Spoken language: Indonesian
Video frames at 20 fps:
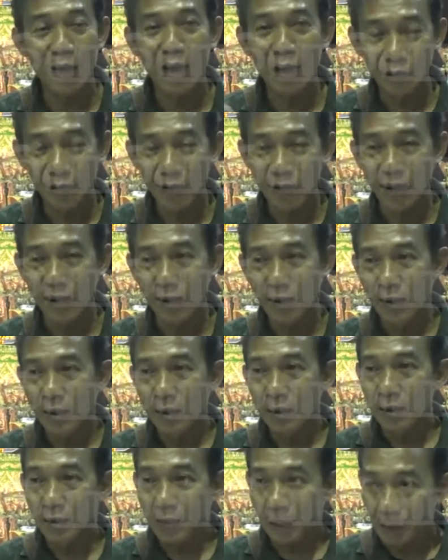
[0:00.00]
kalau aktor ya
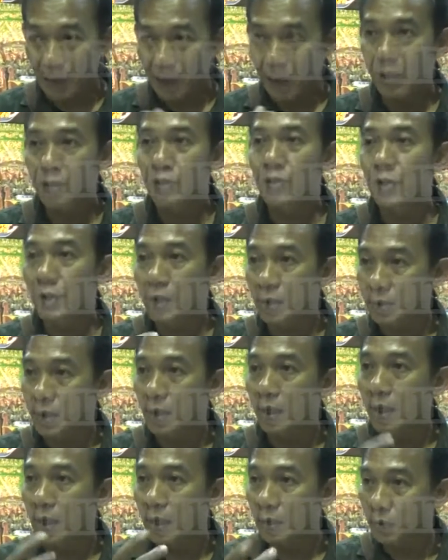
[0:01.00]
kan
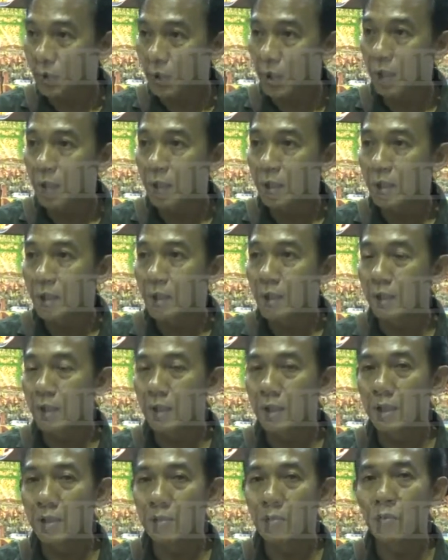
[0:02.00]
skill-skill keaktoran di,
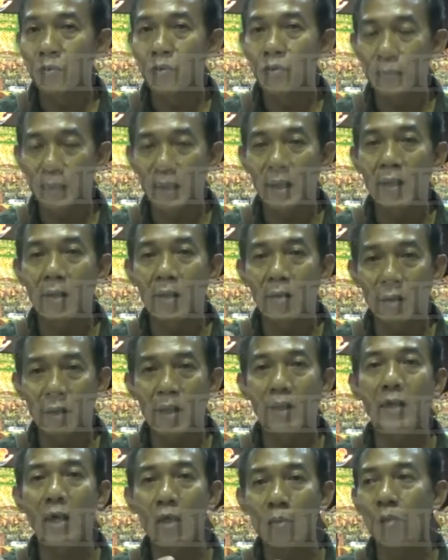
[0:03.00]
IGmu supaya
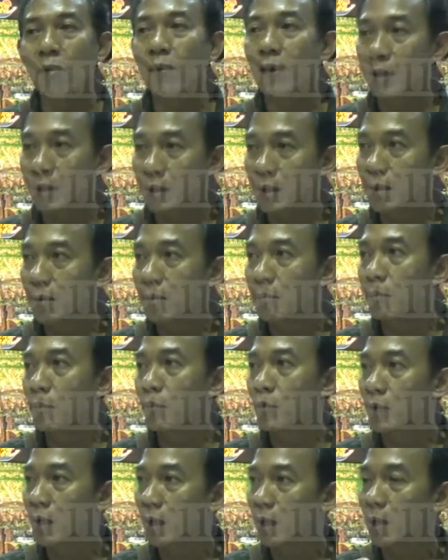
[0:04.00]
orang tahu bahwa kita
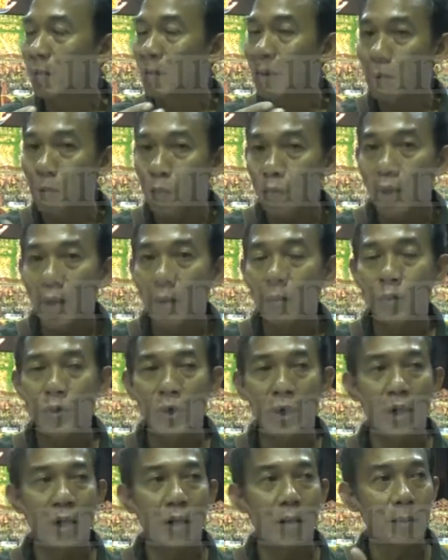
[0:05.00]
punya kemampuan
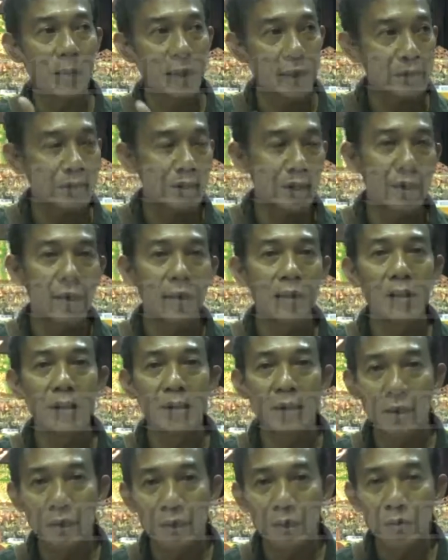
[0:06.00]
punya kebiasaan di
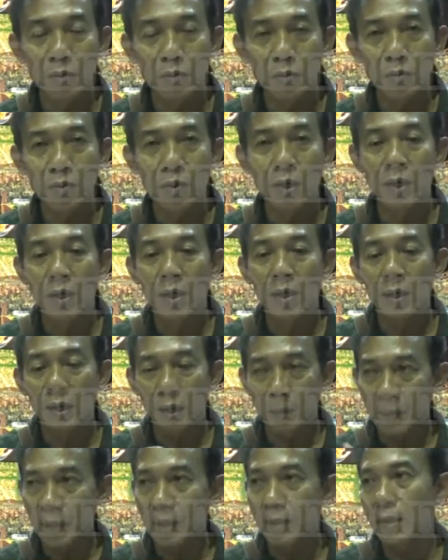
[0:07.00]
titik itu
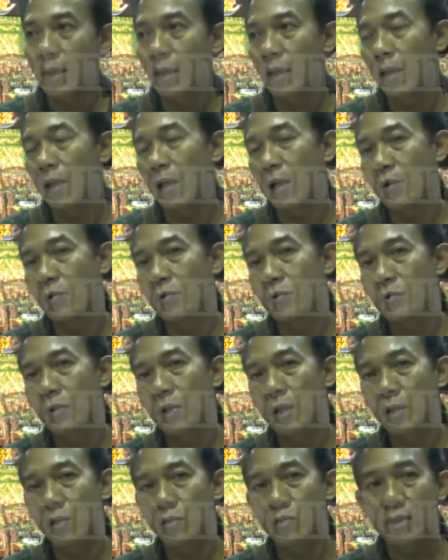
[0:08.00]
tapi yang harus
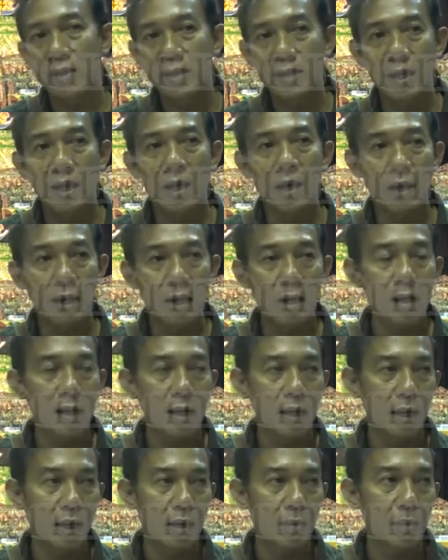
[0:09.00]
juga terus dijalankan
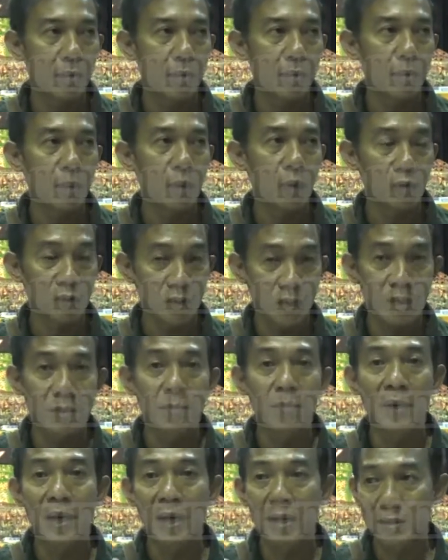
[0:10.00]
adalah proses
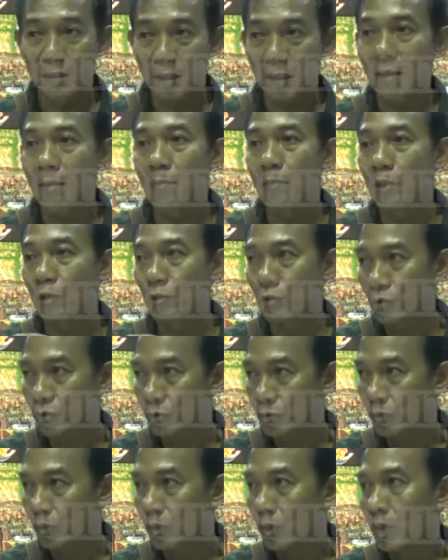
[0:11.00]
belajar
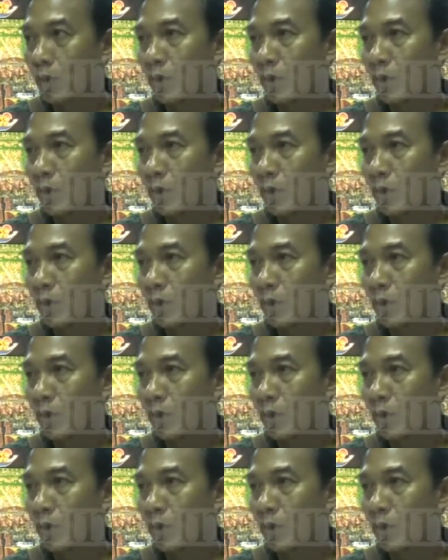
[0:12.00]
menuju